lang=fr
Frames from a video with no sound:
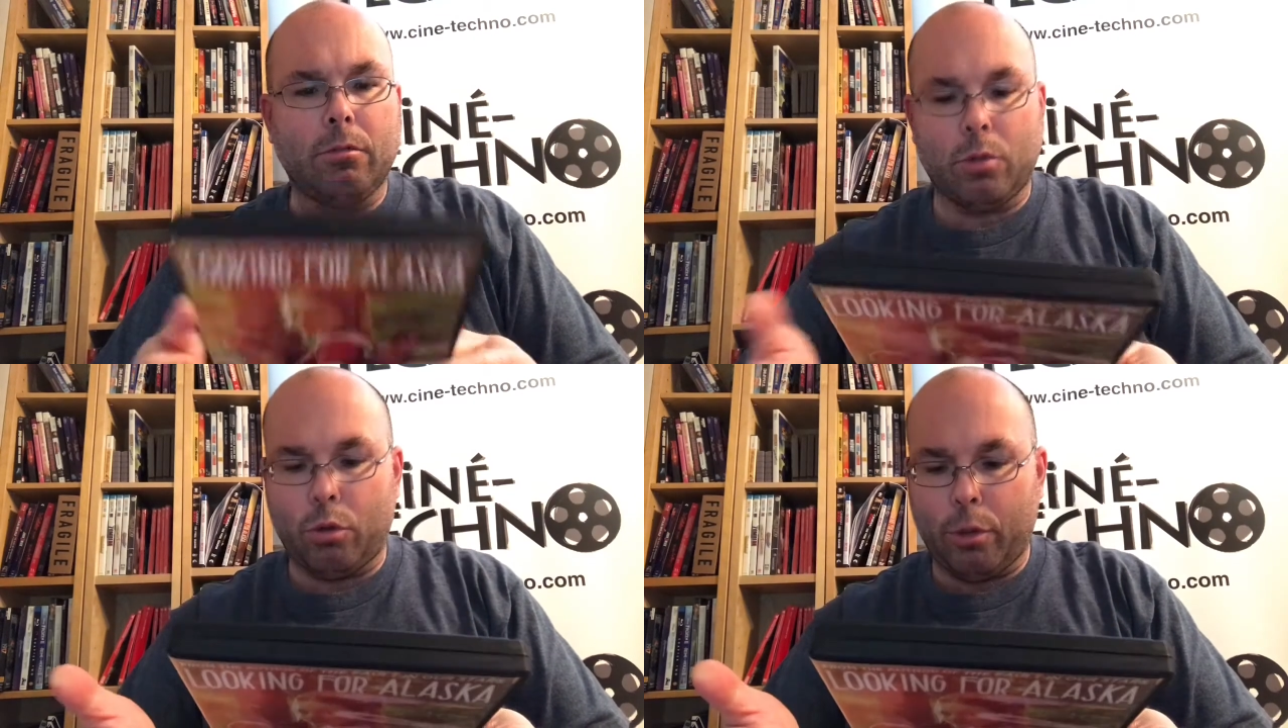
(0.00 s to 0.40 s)

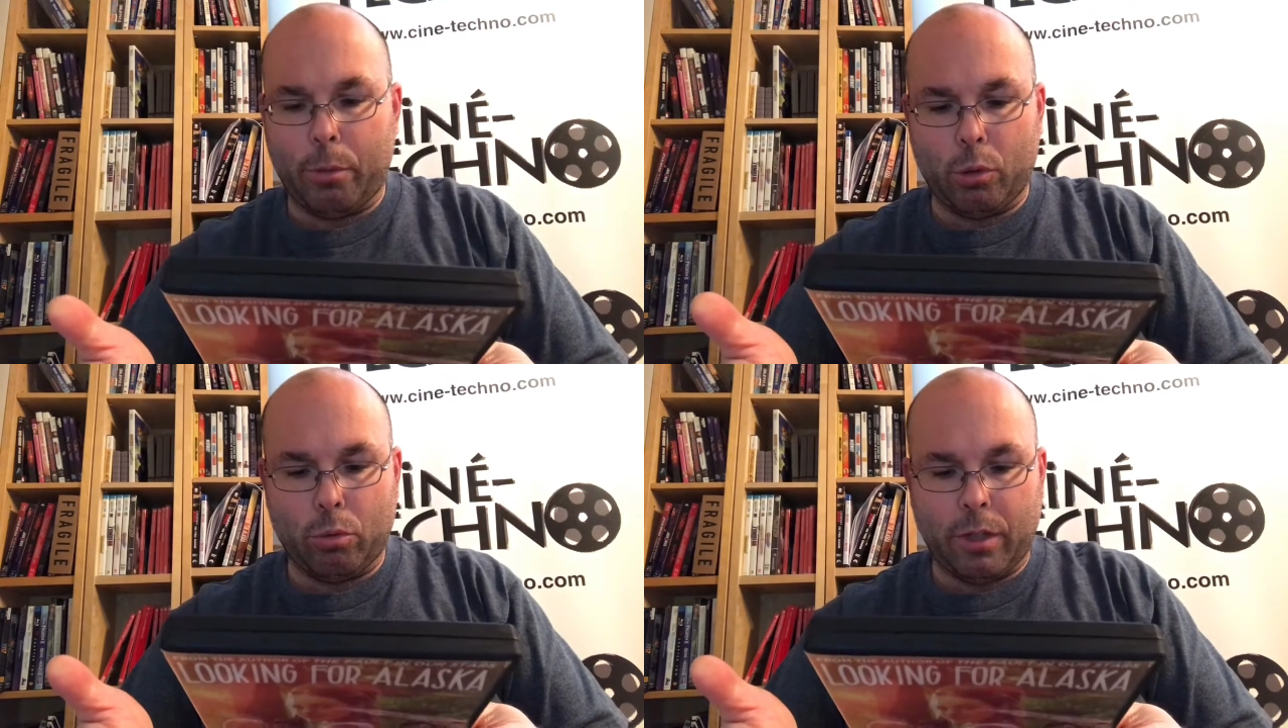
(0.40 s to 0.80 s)
Non, il n'y a
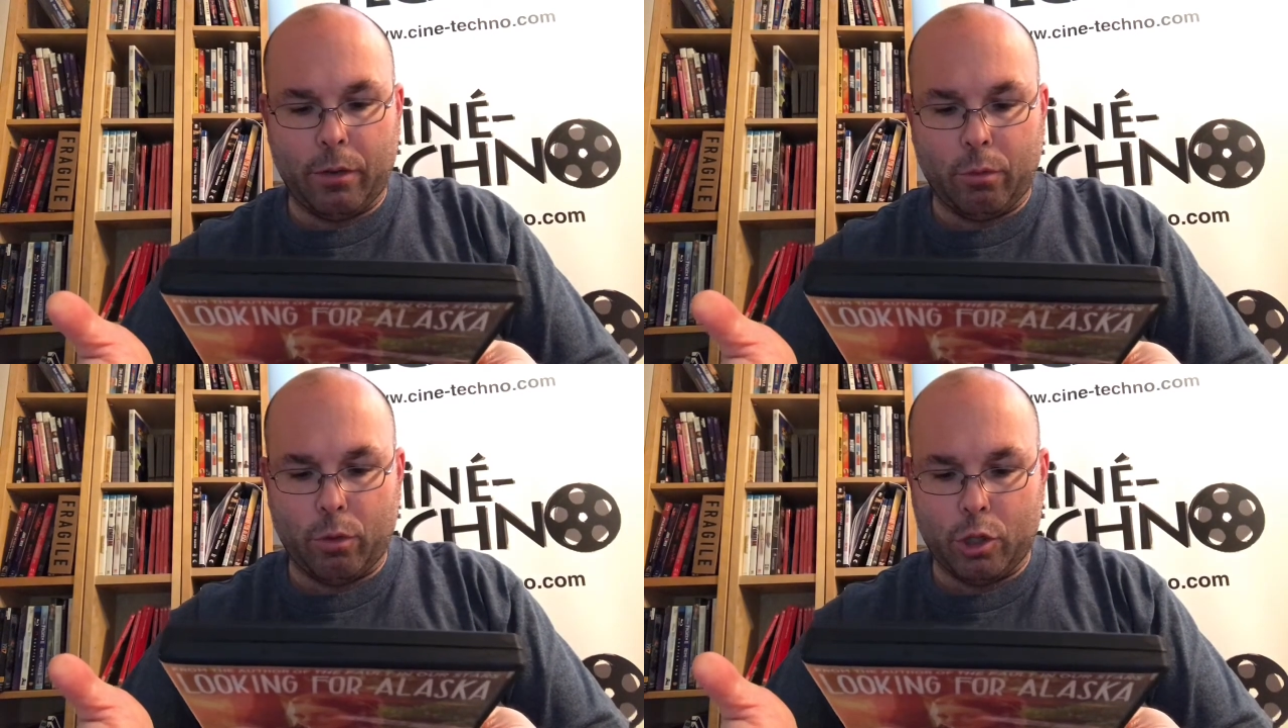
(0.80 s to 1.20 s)
pas d'autres
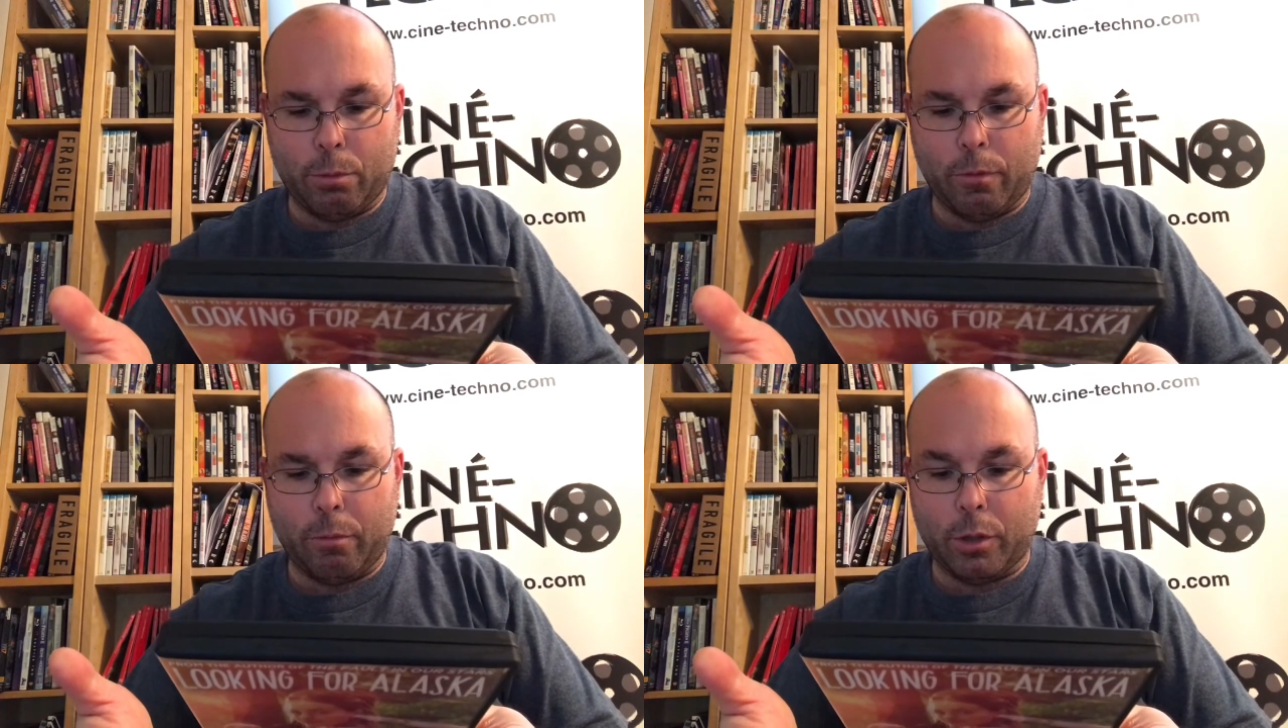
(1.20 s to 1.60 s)
infos que je
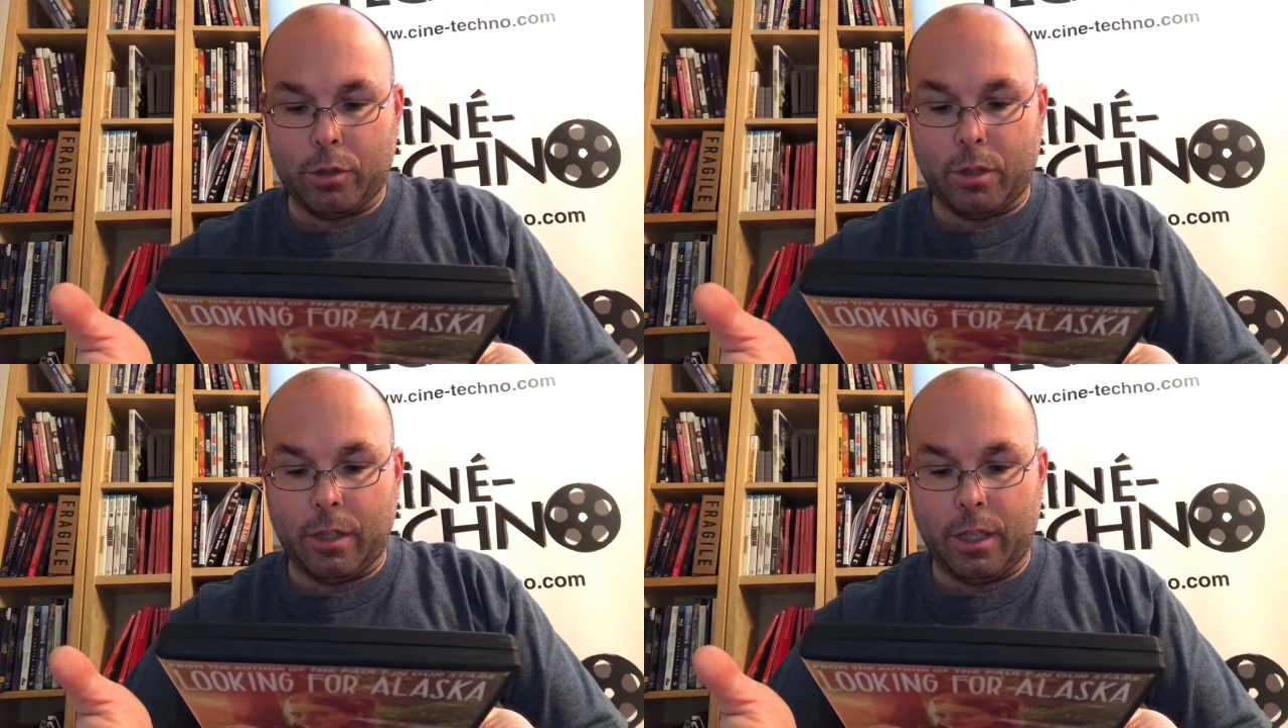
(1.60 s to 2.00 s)
peux vous
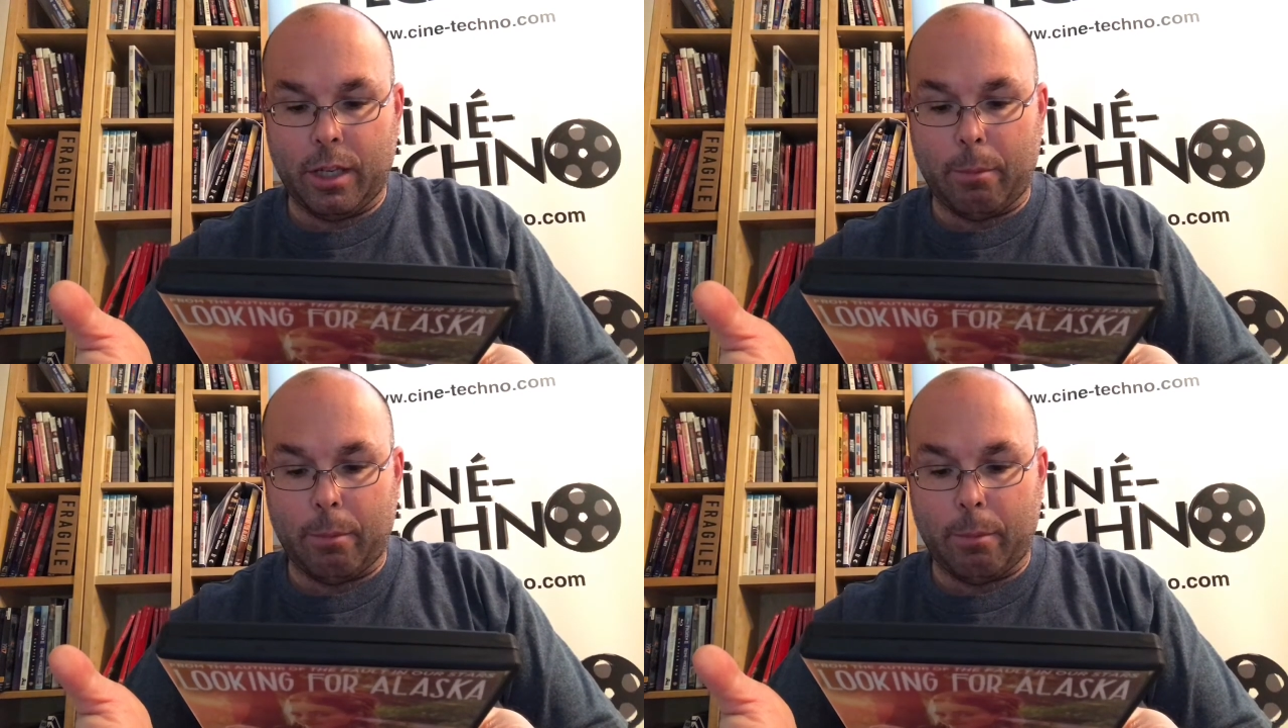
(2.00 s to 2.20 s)
mentionner,